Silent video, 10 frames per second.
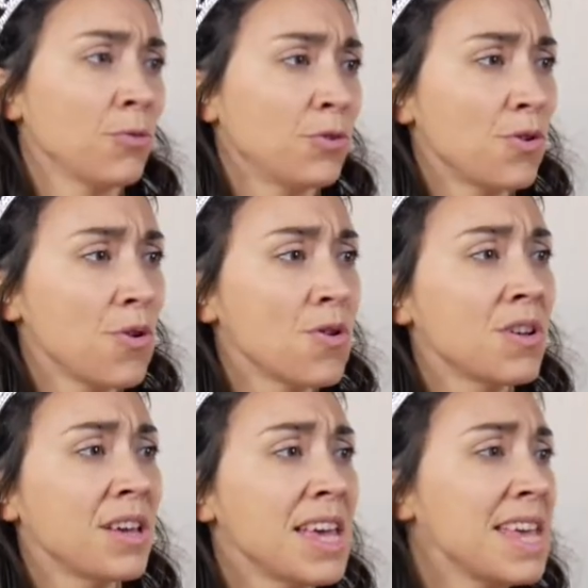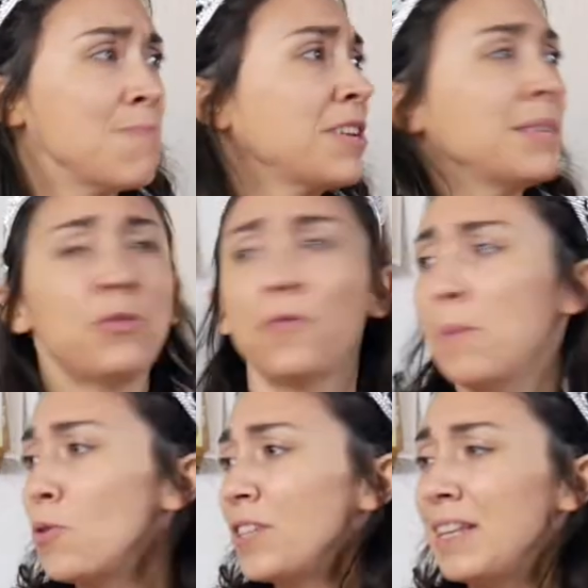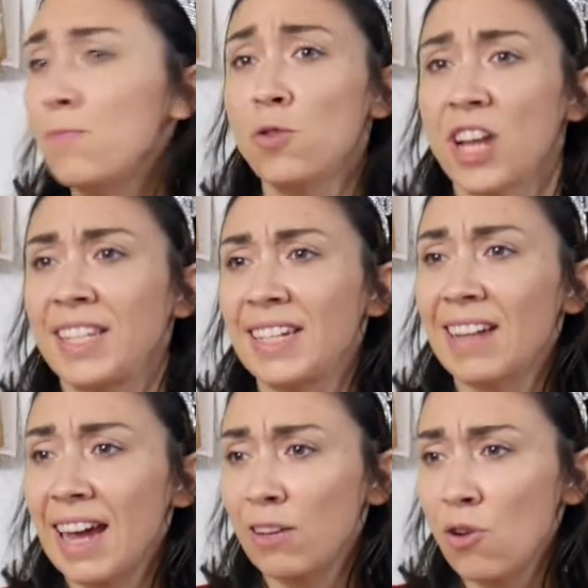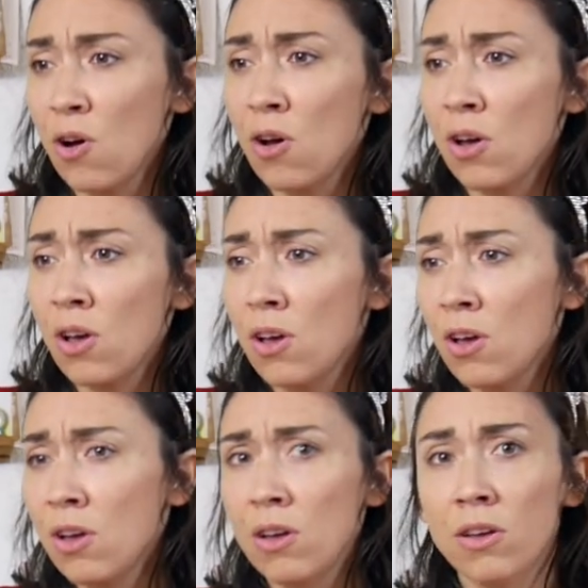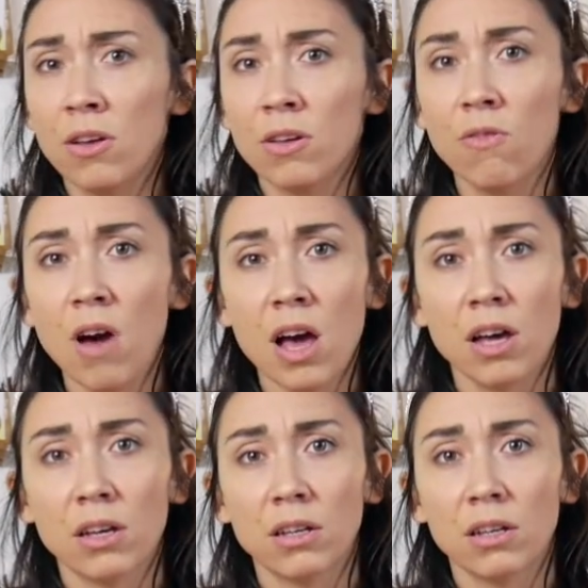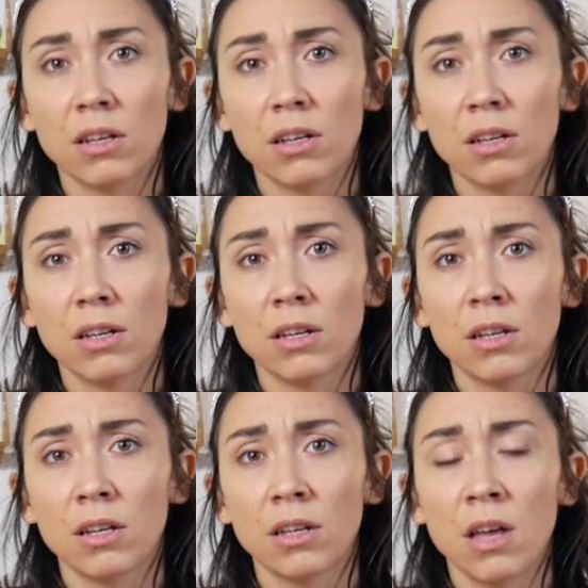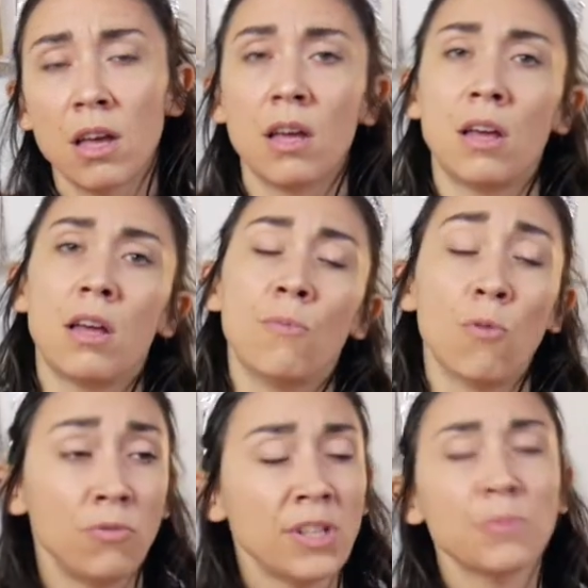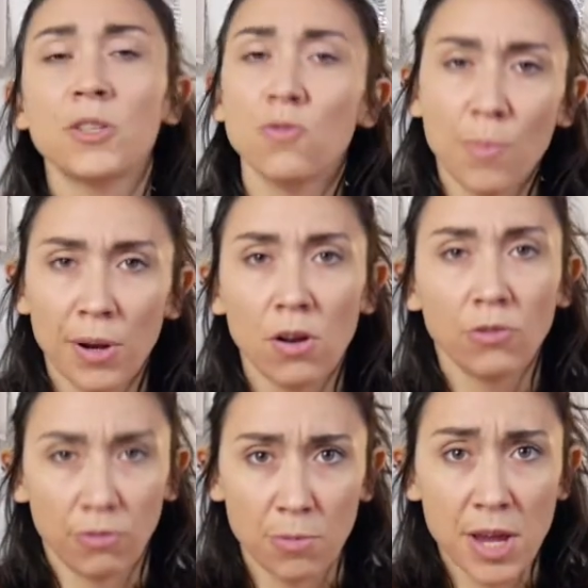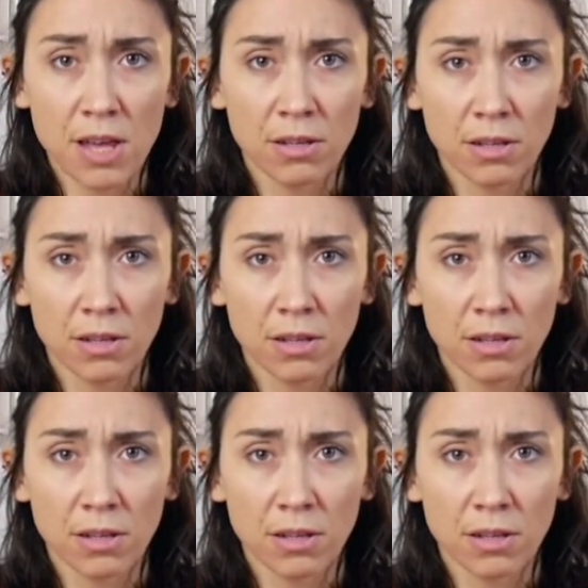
mon Dieu Et moi qui me suis fait poser des mouches à tire-larigot Tata Quoi Pourquoi on dit à tire-larigot Bon, une expression après l'autre, tu veux bien